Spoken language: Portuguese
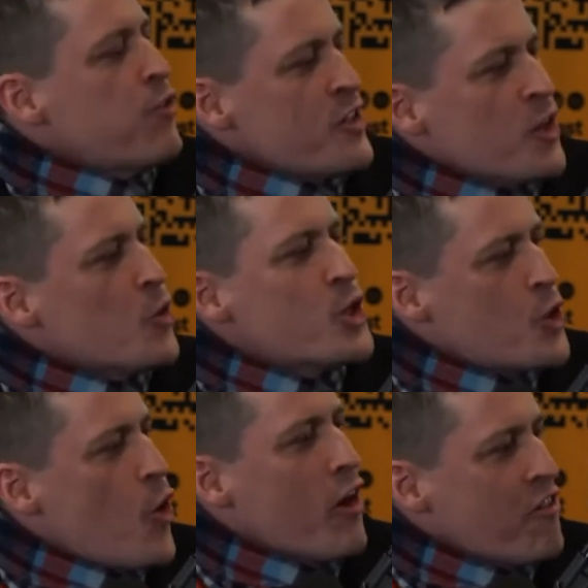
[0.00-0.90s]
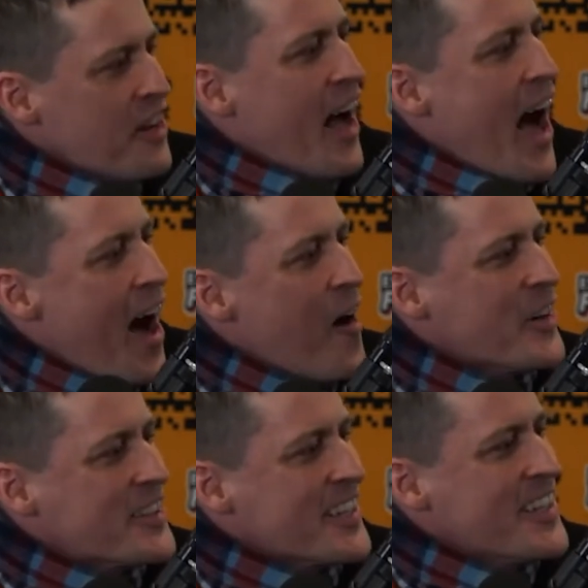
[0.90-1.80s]
fazia dois gols na final,
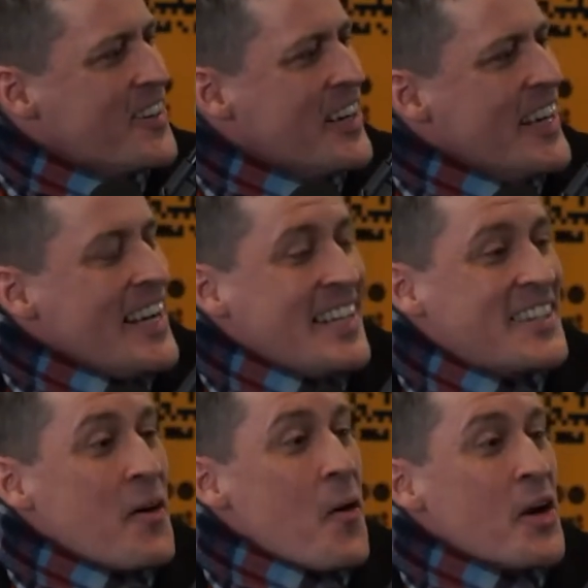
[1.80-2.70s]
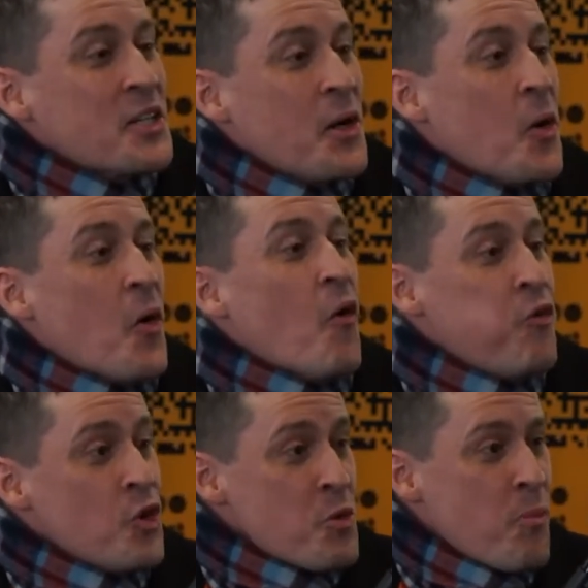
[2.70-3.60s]
entendeu? Então eu acho que o, o
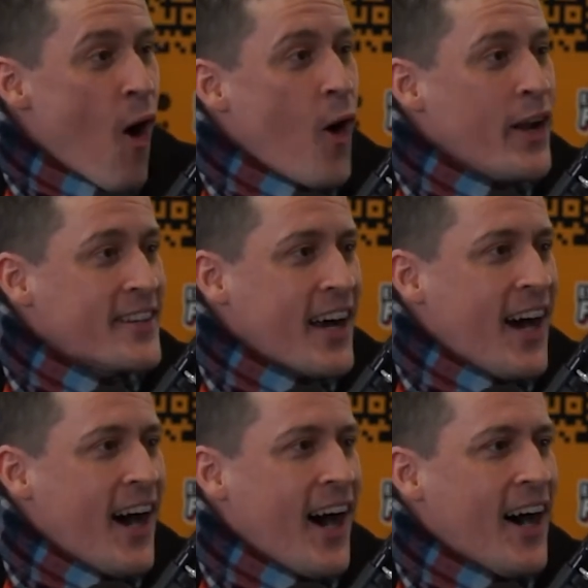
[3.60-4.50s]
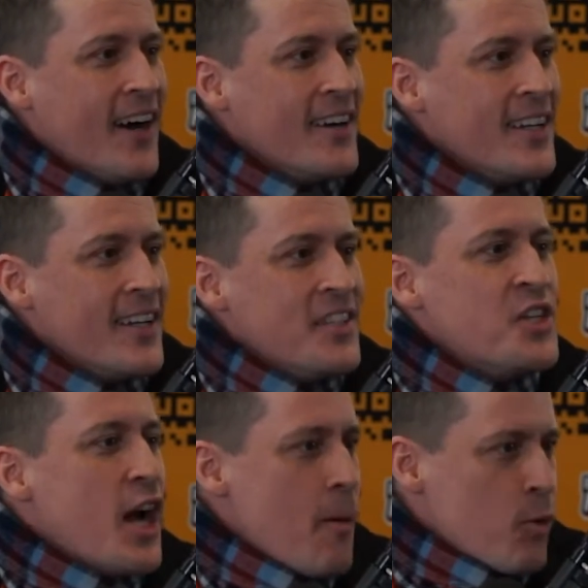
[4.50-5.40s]
futebol ele tá,
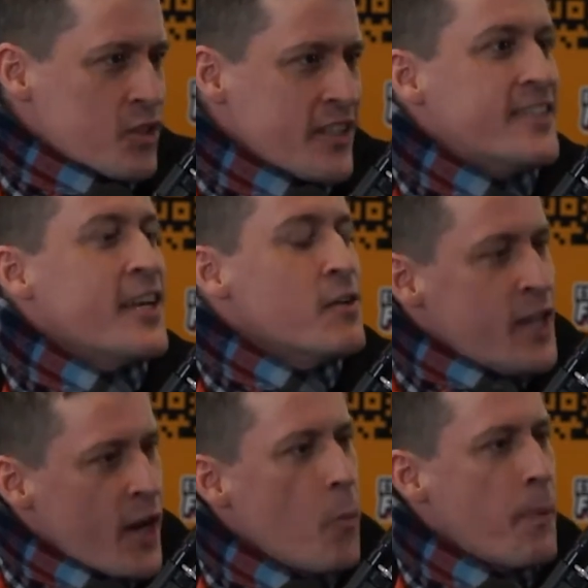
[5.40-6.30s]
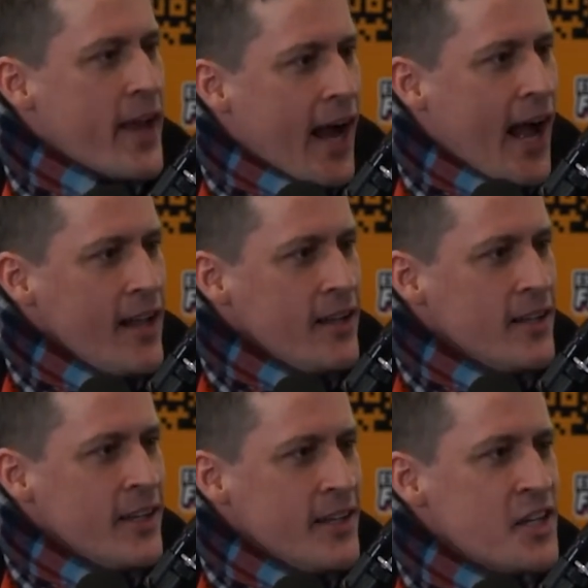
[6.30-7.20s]
digamos, tentando se recuperar
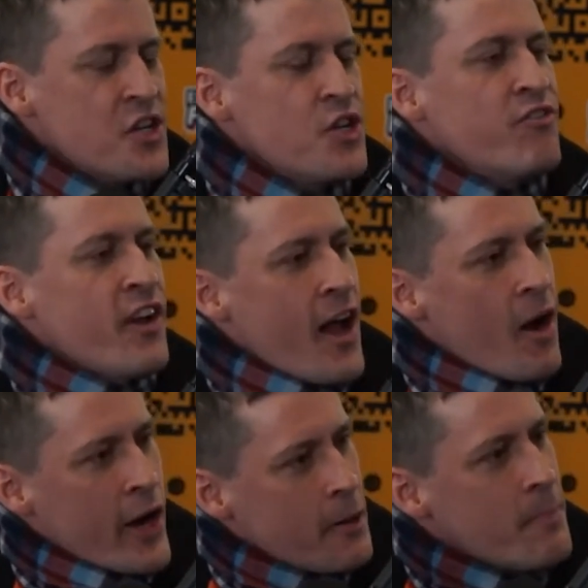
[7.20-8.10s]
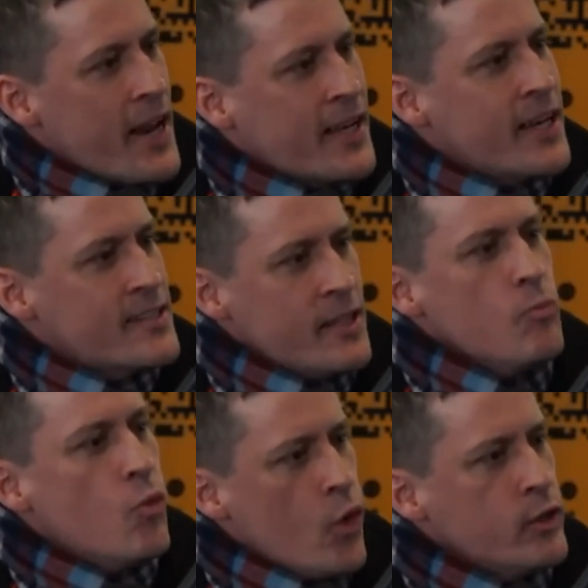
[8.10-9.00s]
e a gente vê a NBA crescendo
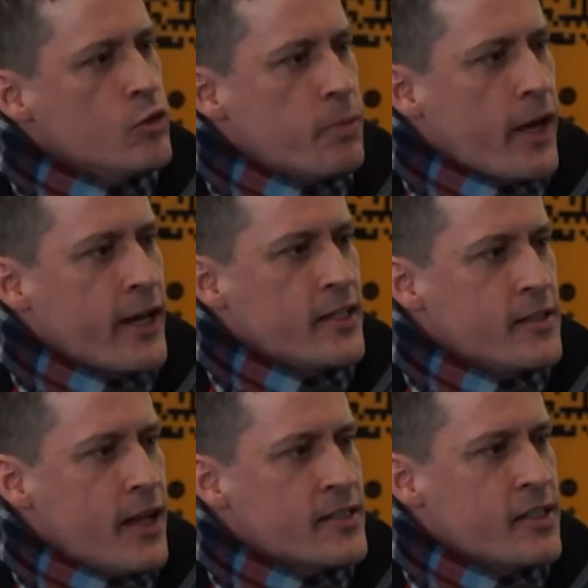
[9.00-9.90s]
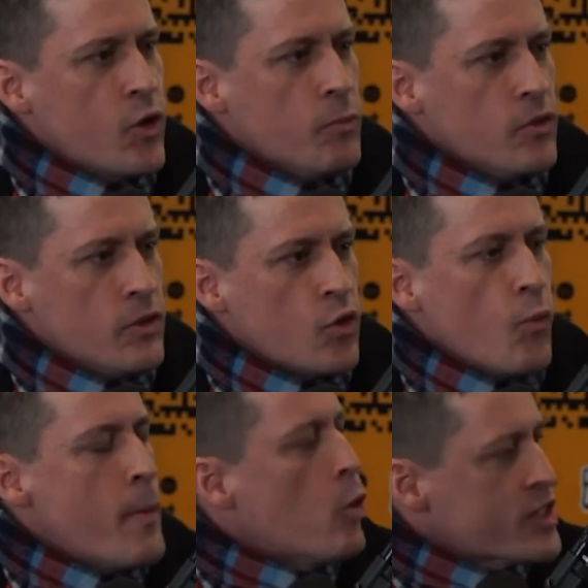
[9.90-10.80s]
muito no país, né? Assim, como,
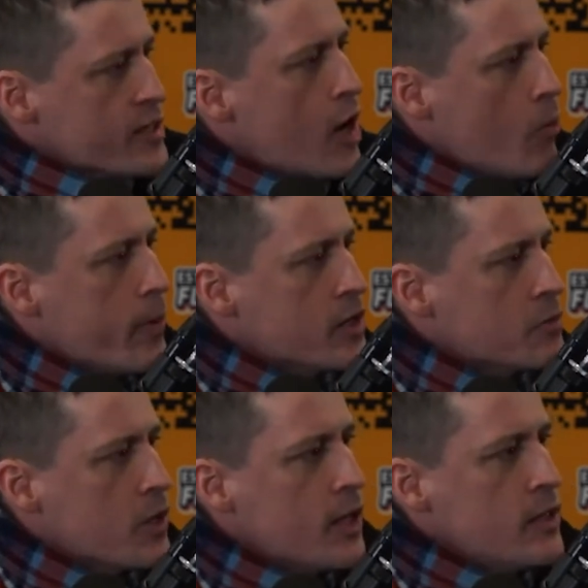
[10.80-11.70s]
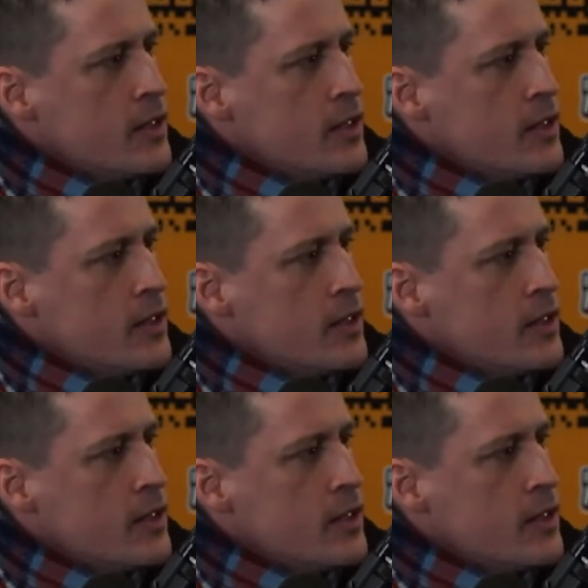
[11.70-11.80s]
como, emoção mesmo, né?